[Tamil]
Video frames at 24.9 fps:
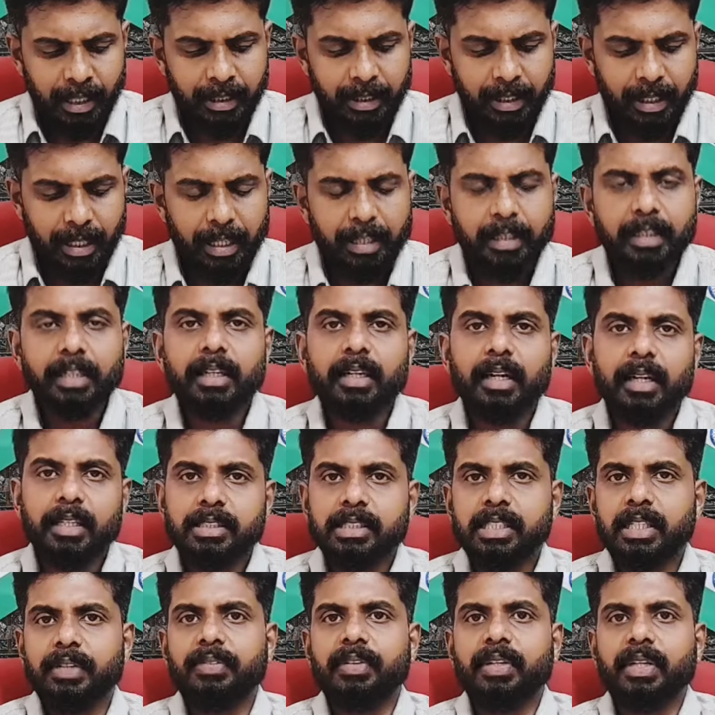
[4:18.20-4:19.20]
இந்த இரத்த
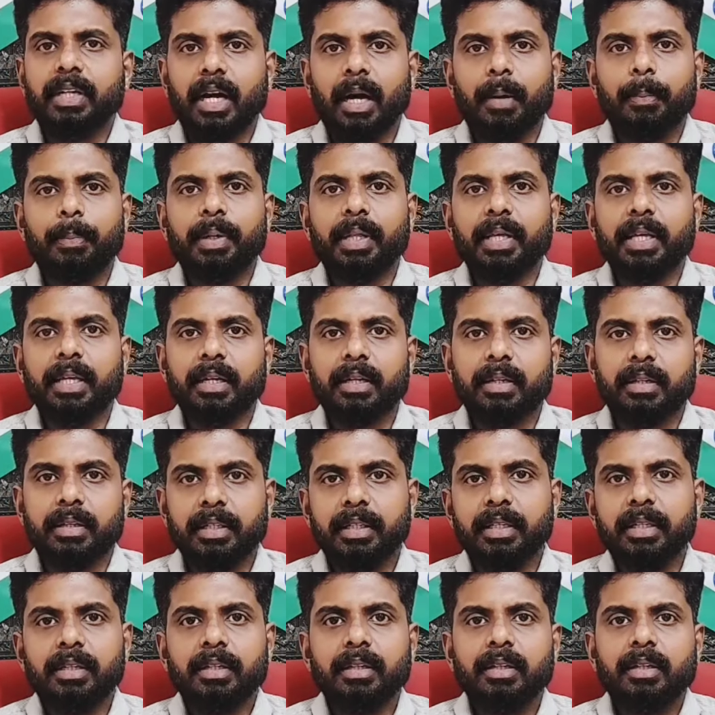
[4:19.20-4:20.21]
கசிவு அப்படிங்கிறது